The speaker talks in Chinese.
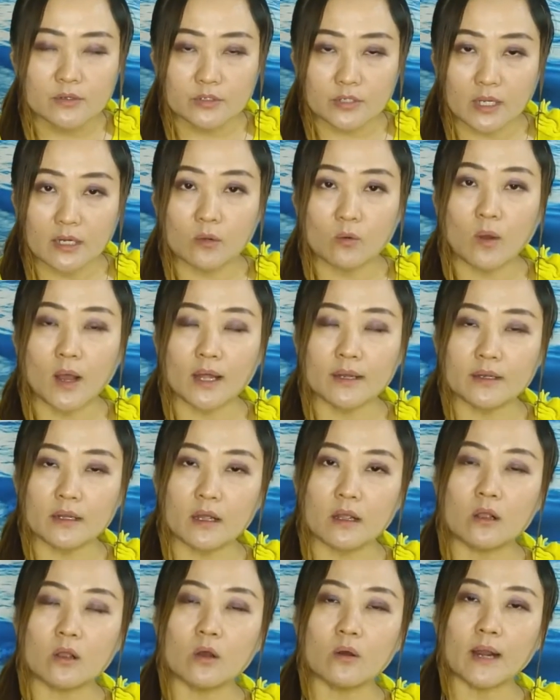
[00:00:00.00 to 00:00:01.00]
神的话
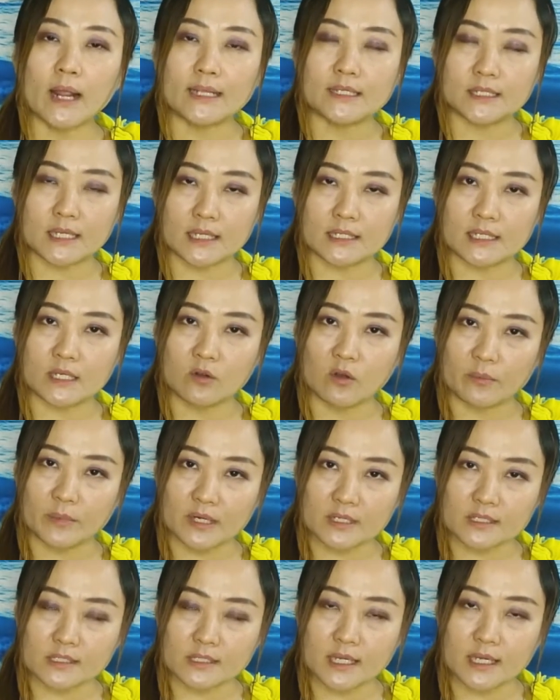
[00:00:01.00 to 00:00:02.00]
能够来洁净我
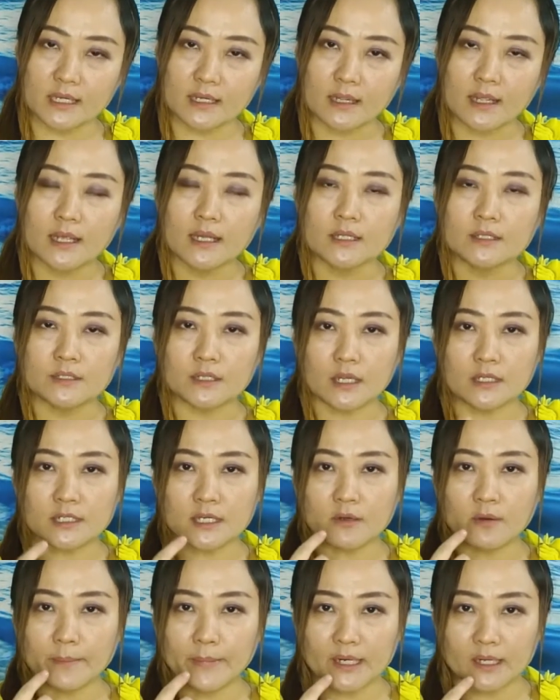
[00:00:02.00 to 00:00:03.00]
们的心，洁
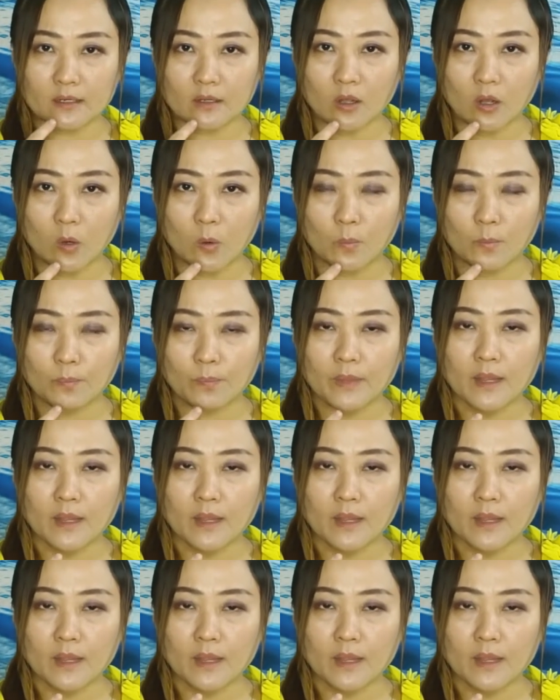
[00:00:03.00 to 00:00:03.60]
净我们的口，